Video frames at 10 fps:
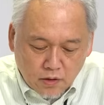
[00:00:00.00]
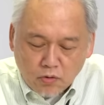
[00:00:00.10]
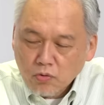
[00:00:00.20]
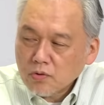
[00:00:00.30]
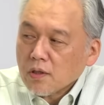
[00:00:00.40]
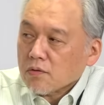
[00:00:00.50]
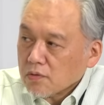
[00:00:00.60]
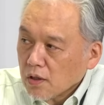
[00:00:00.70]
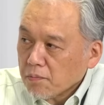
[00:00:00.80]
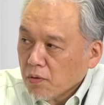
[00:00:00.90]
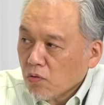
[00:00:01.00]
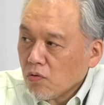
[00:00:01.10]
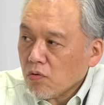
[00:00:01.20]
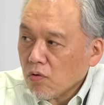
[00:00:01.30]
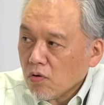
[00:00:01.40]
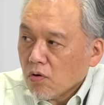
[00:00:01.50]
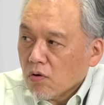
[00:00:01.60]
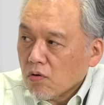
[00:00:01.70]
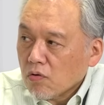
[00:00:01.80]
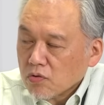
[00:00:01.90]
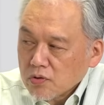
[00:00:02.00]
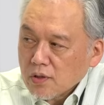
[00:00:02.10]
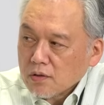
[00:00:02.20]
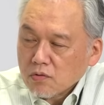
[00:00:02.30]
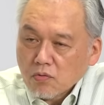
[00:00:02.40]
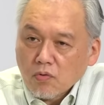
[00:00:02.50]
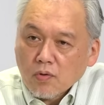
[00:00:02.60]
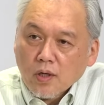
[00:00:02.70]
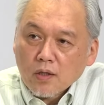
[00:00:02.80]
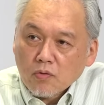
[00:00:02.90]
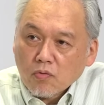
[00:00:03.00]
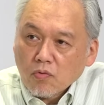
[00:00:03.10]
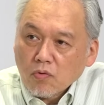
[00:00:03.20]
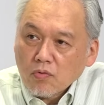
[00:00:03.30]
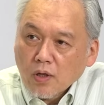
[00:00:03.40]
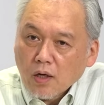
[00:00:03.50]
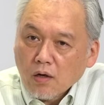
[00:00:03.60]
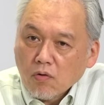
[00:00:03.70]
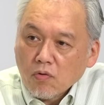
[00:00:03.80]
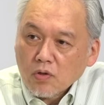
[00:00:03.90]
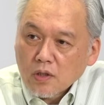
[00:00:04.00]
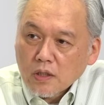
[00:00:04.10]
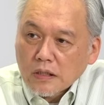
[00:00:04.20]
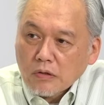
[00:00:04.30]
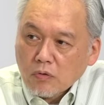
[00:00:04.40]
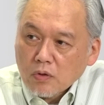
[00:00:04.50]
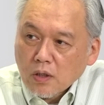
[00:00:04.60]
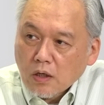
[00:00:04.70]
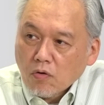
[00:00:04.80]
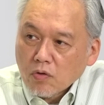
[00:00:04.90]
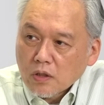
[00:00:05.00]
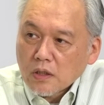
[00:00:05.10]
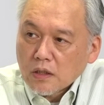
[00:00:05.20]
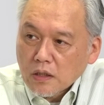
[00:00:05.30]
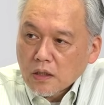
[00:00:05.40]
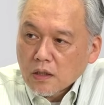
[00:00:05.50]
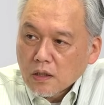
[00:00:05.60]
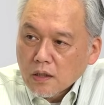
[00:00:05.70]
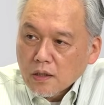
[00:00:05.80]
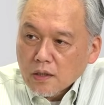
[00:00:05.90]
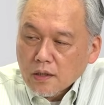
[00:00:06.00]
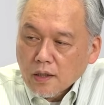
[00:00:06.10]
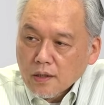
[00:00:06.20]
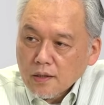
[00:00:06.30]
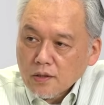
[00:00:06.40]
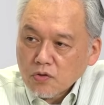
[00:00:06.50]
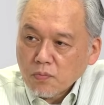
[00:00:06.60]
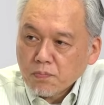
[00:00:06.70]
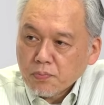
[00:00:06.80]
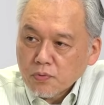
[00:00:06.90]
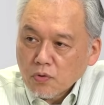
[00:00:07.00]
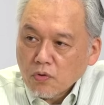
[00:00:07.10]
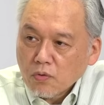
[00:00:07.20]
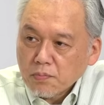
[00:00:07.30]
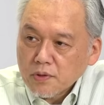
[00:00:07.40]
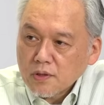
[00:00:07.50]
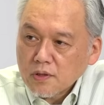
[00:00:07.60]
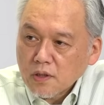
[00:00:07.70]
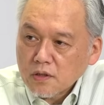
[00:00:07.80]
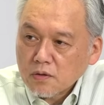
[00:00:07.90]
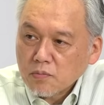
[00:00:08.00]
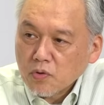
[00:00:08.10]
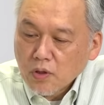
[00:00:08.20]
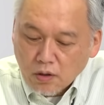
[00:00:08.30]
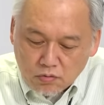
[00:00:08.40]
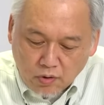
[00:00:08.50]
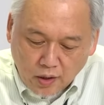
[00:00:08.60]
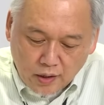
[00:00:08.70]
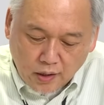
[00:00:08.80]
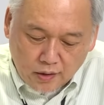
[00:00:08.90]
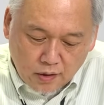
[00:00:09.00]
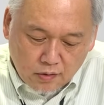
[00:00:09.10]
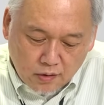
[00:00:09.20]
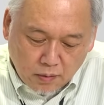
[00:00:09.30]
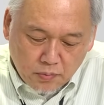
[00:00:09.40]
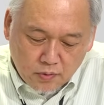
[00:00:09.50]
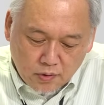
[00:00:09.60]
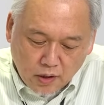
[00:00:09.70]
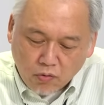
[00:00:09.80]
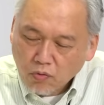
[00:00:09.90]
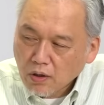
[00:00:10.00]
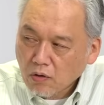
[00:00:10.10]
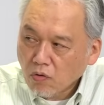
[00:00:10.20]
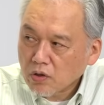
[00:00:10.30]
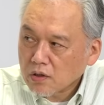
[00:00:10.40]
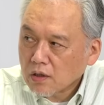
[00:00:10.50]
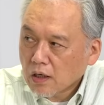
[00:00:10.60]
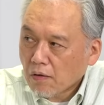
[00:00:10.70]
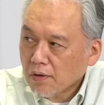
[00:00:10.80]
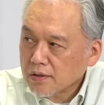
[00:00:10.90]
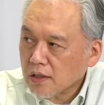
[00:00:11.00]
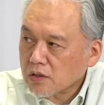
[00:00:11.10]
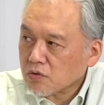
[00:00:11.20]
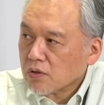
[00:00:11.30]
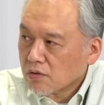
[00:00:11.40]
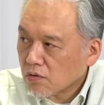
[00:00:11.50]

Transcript: ていうことなので、今後おそらく今回のコロナ禍を機にキャリアショップのビジネスモデルの在り方っていうのは多分結構大きく変わっていきそうだと。